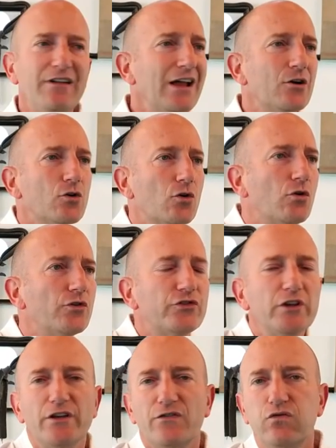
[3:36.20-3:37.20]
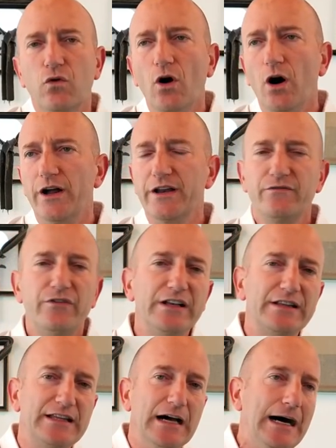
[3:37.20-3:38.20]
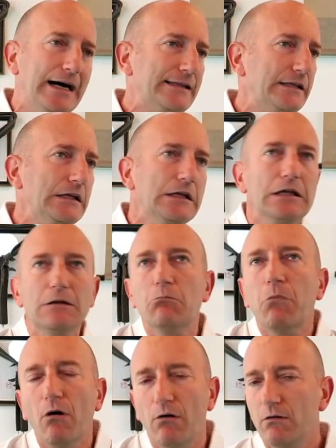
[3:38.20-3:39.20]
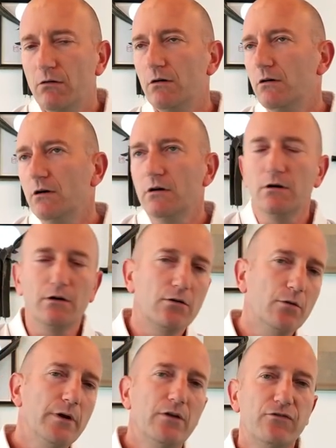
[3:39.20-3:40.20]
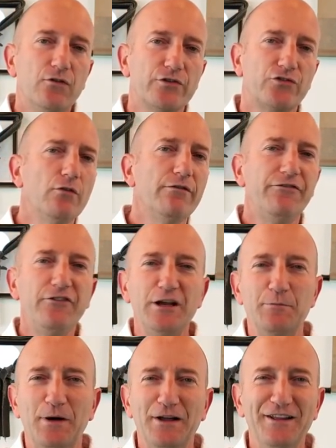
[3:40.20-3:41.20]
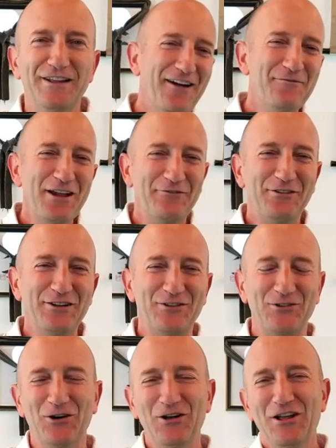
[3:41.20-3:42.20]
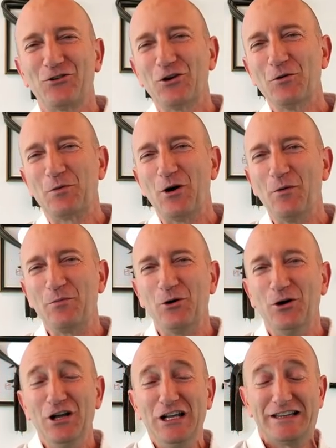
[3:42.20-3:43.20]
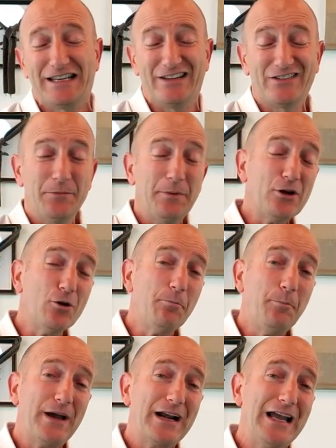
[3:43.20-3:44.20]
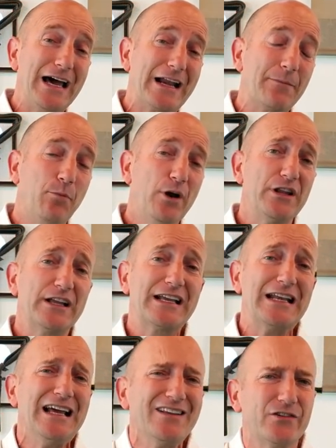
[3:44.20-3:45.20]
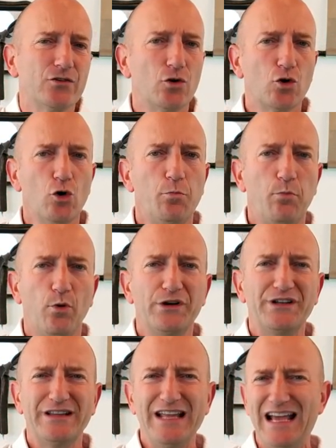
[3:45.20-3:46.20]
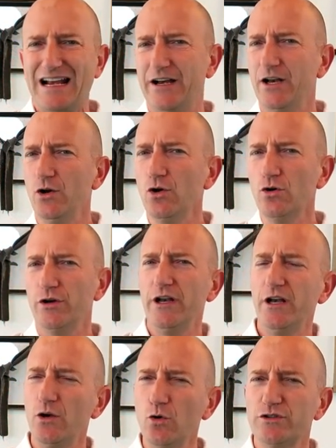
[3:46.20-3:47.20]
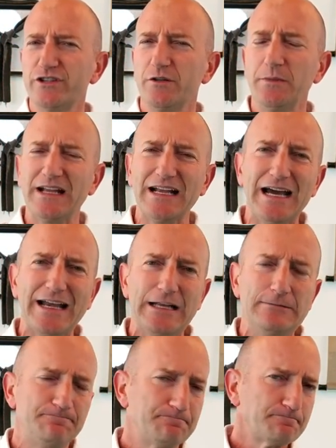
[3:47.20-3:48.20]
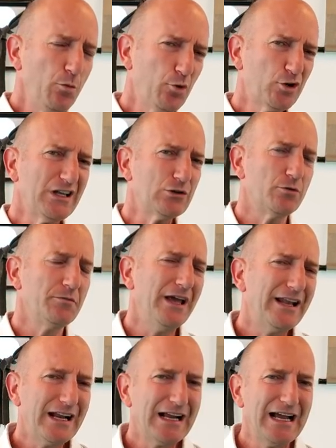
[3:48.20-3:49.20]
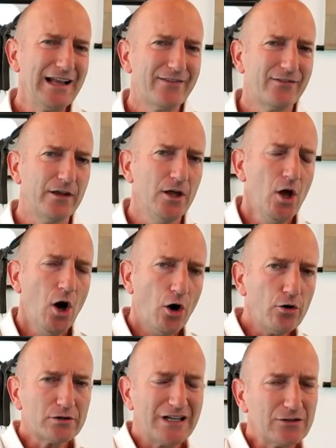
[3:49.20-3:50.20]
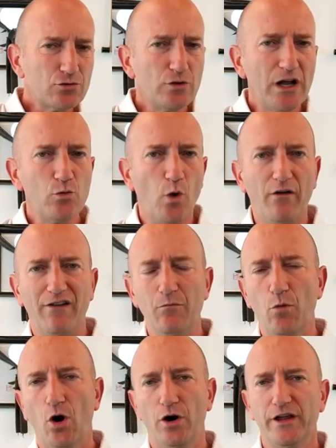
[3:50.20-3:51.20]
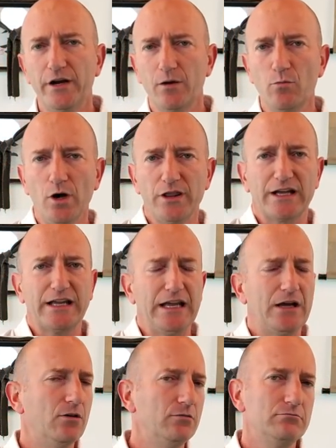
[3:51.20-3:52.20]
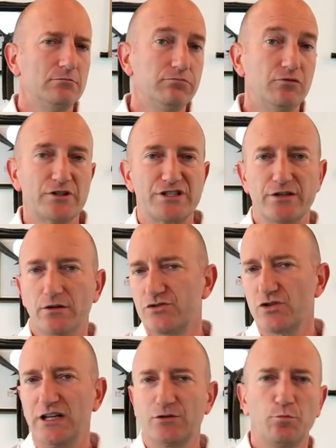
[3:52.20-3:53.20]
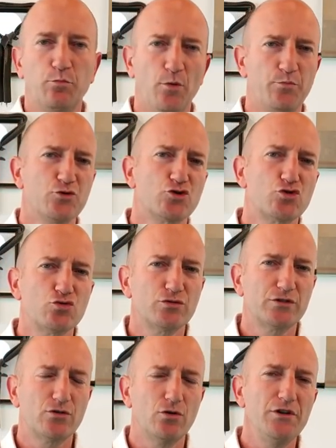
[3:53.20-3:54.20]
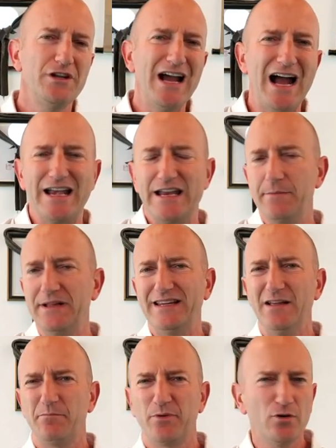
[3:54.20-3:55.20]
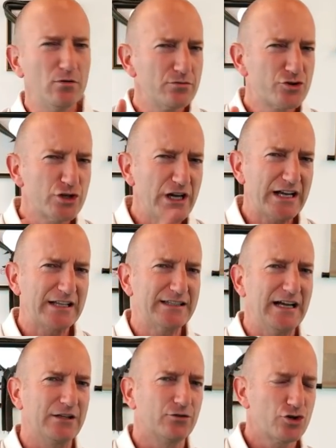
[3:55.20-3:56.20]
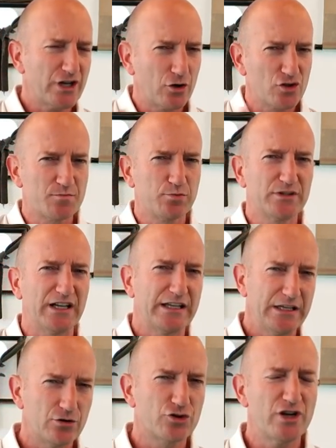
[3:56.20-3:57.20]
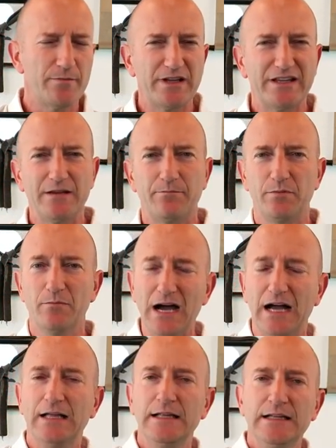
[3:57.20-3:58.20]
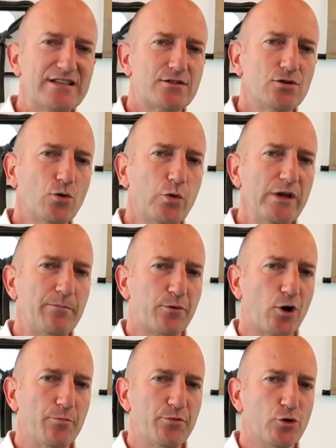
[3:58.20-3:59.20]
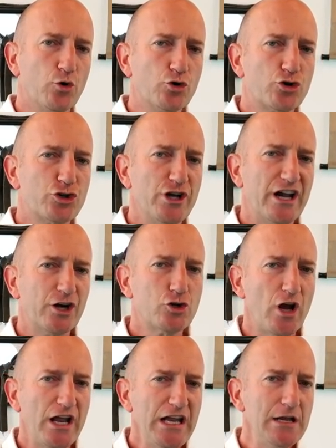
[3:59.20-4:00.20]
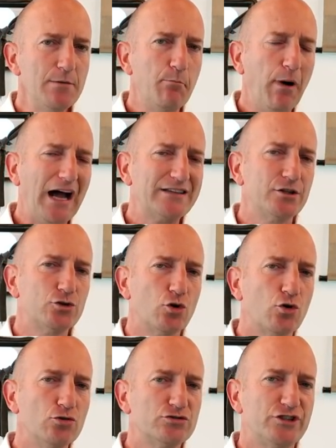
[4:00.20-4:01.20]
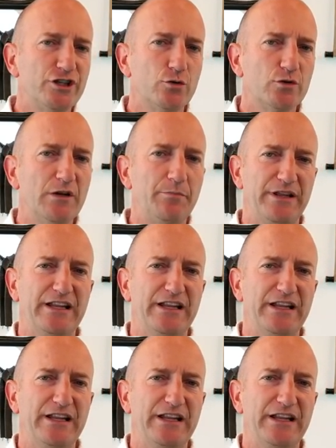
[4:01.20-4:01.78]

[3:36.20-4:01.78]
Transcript: che vengono così fuori, inventati, boh, eh, come fosse un film. A mio avviso sono proprio tristi. Per non parlare poi del classico colpo in terra. Nelle, ultime gare a cui ho portato i miei ragazzi ho notato una nuova moda, una moda che mm, forse io sono un po' più su con gli anni, ai miei tempi non c'era tanto, c'era lo sputacchino già ai miei tempi, ma questo qui proprio non c'era, cioè il battito continuo del